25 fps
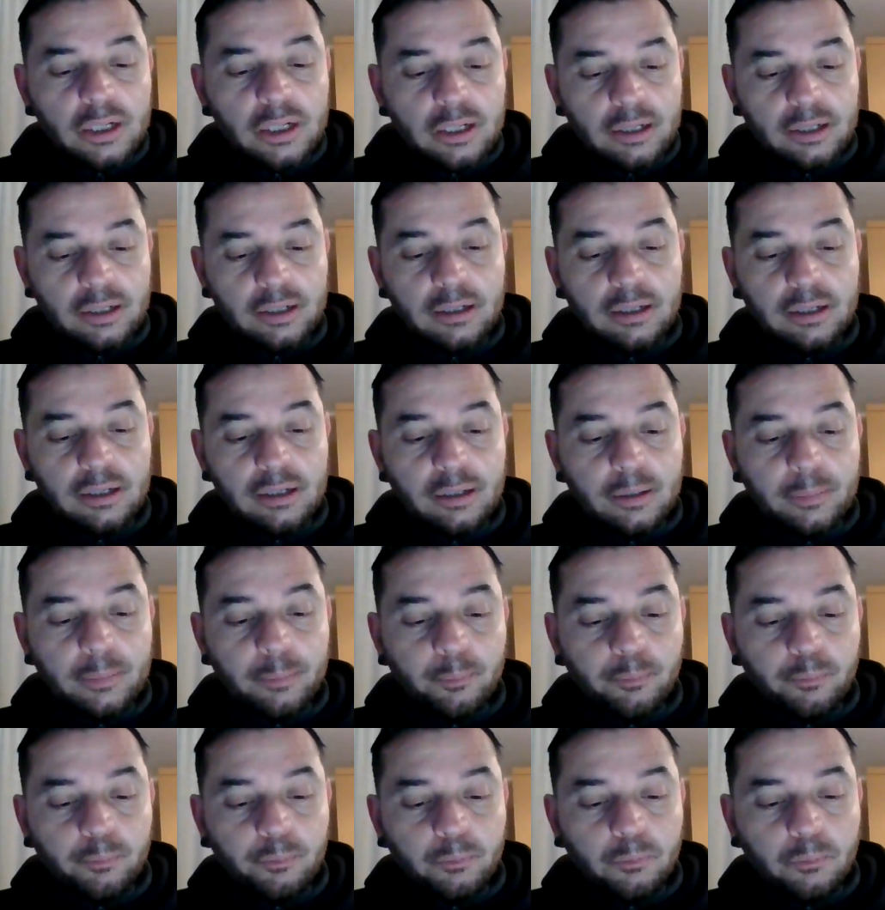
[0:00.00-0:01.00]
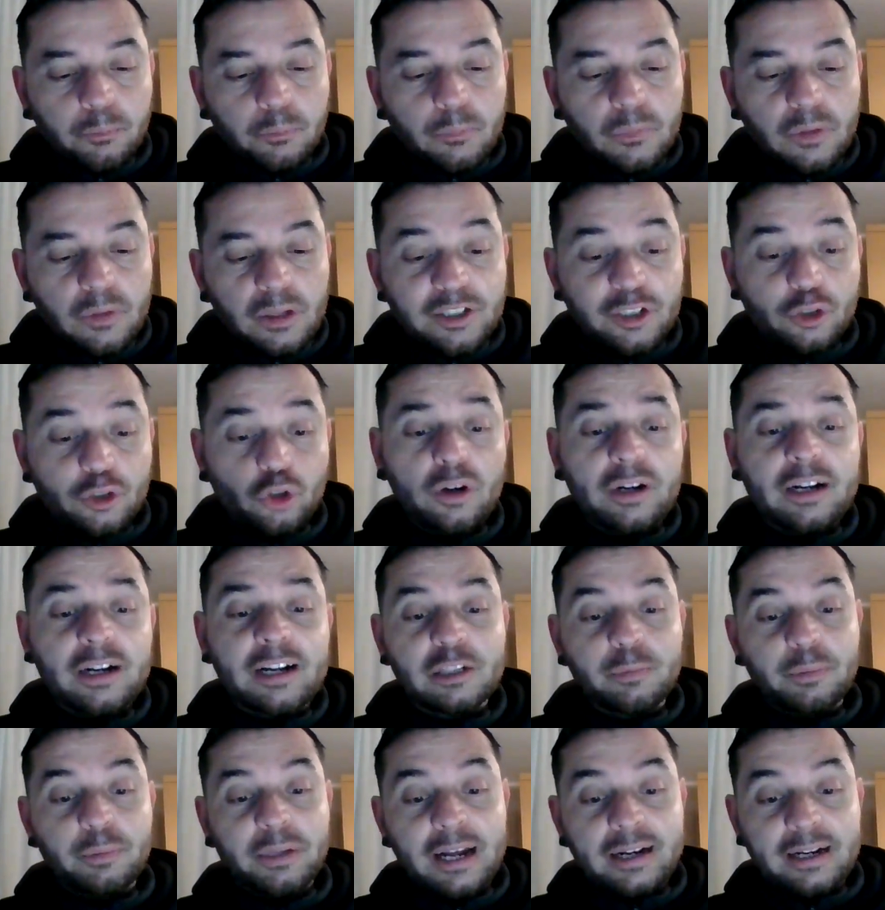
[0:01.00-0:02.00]
Uh, si torna a
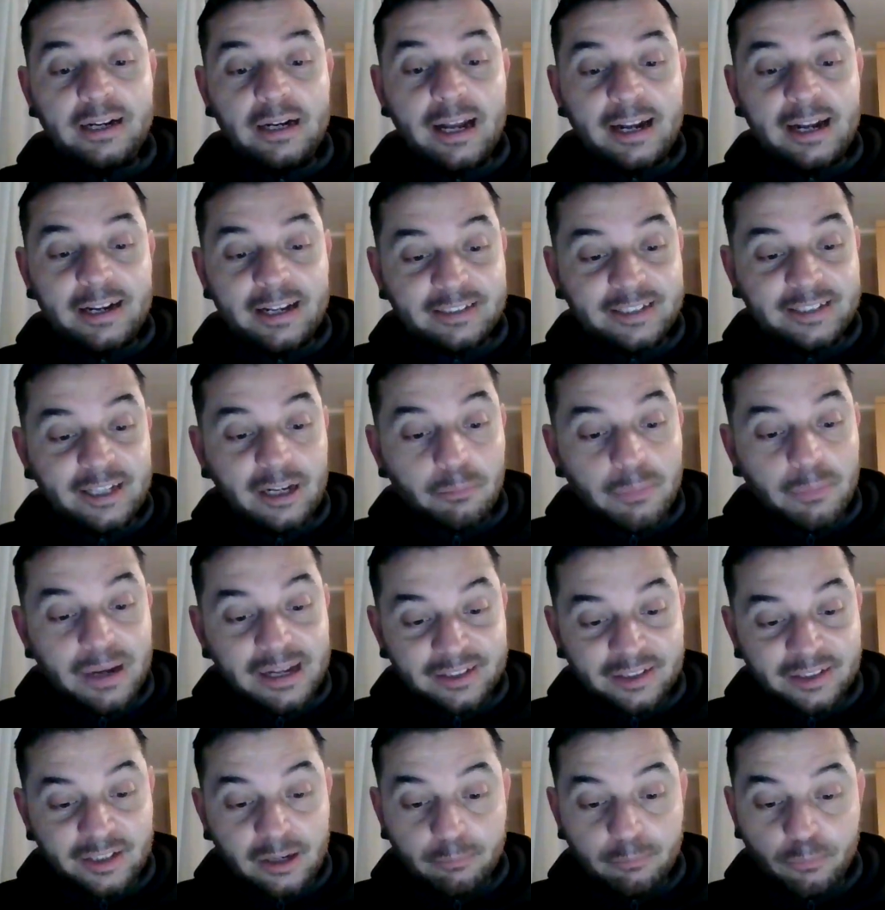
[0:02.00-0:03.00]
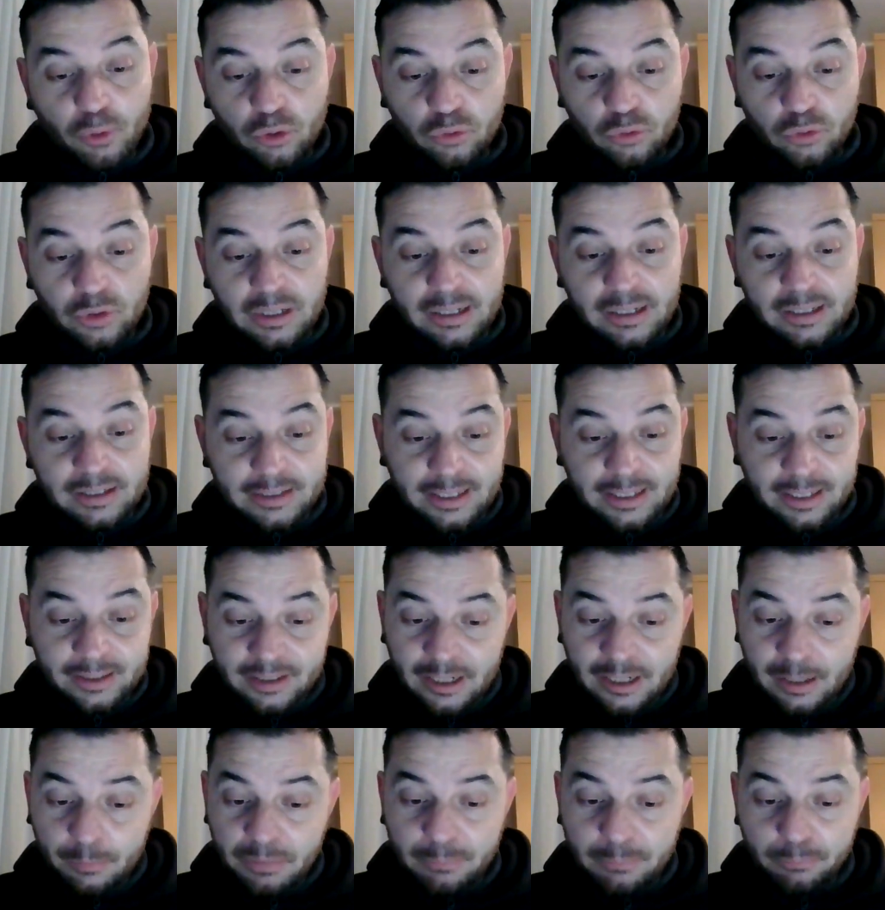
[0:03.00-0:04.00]
respirare l'aria salmastra a bordo della
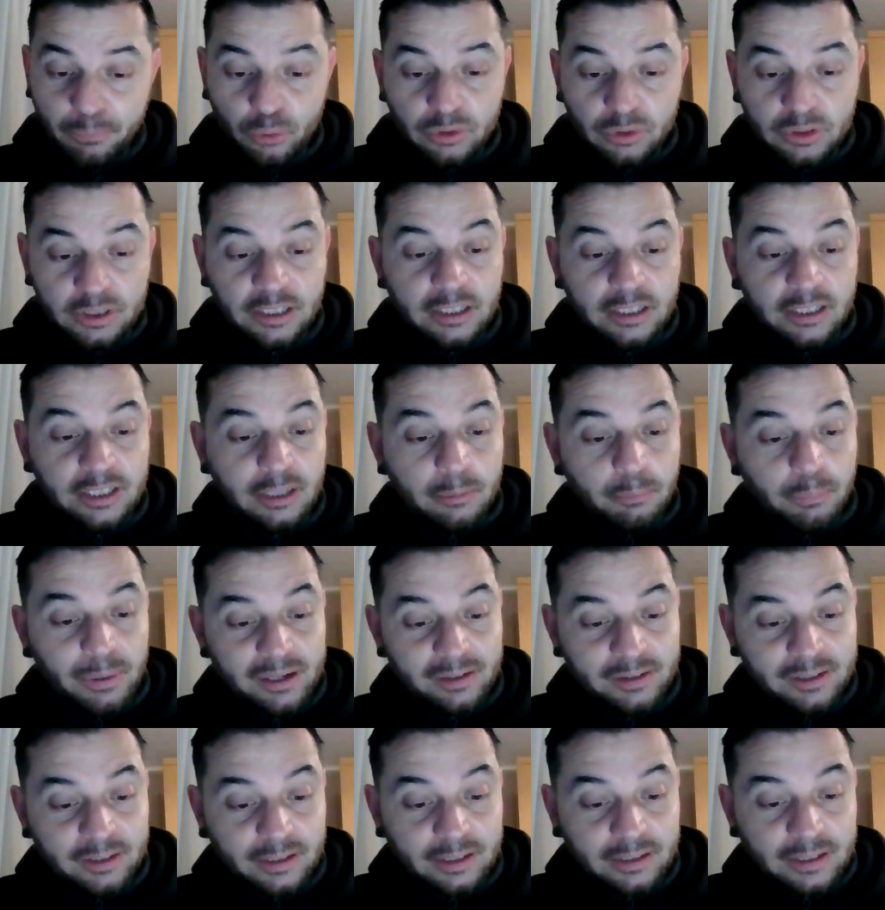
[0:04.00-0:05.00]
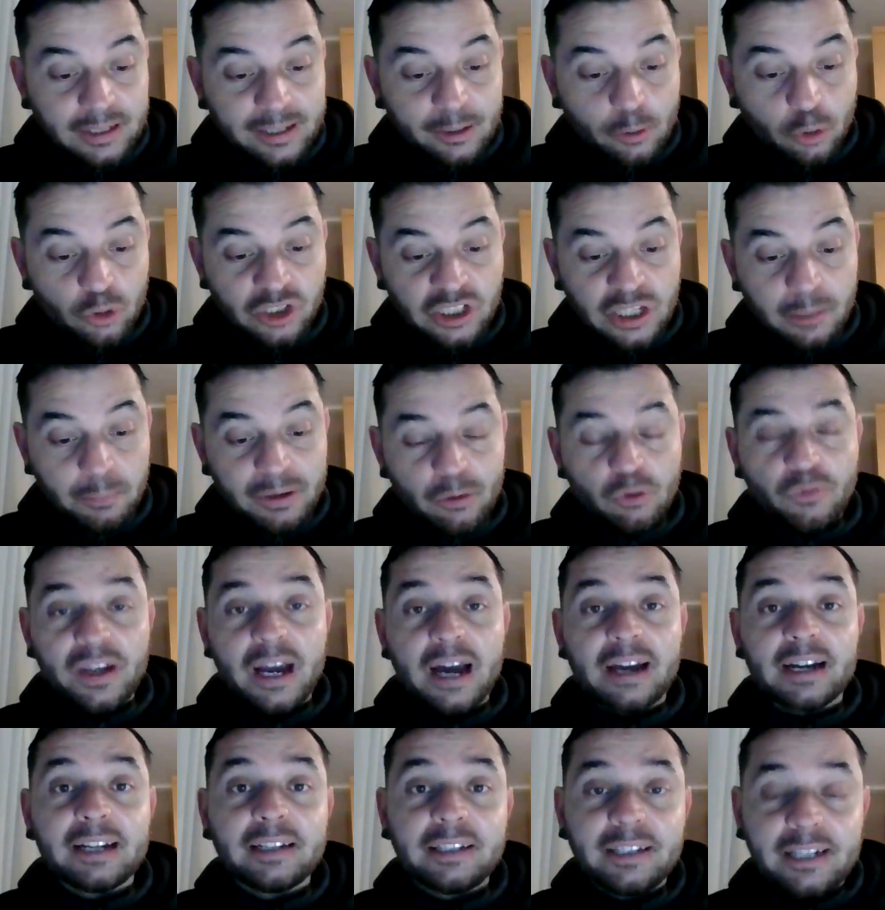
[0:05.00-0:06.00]
zattera Pippontichi, partita dalle coste
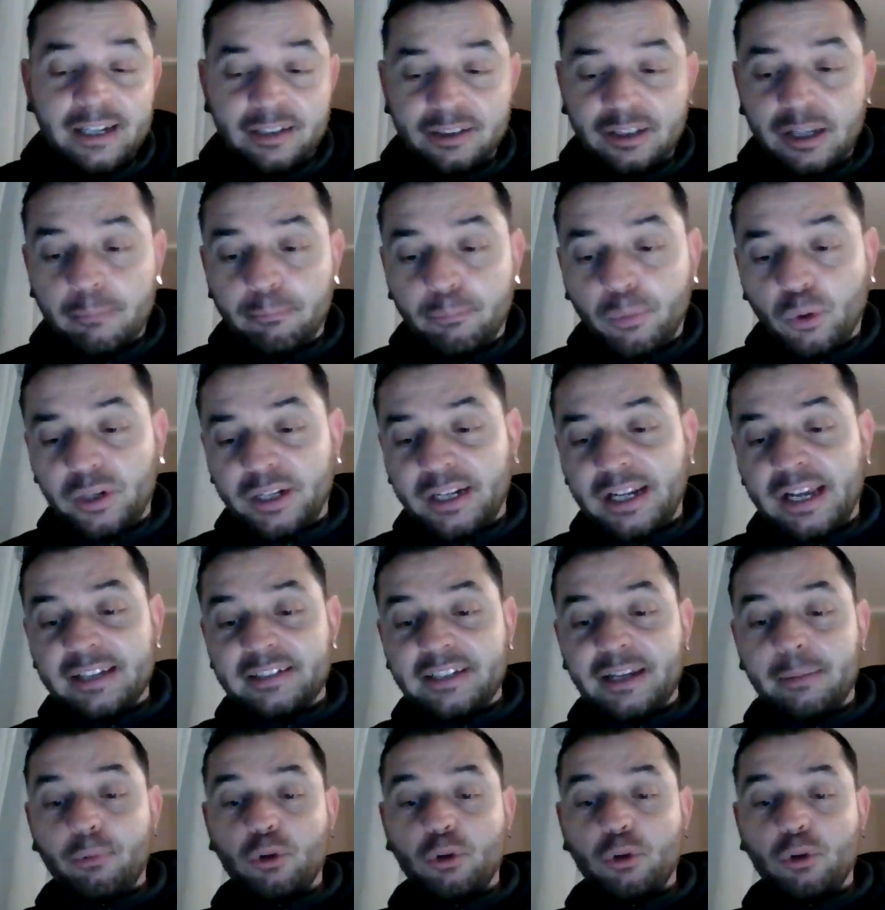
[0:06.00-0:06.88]
peruviane e diretta in Polinesia.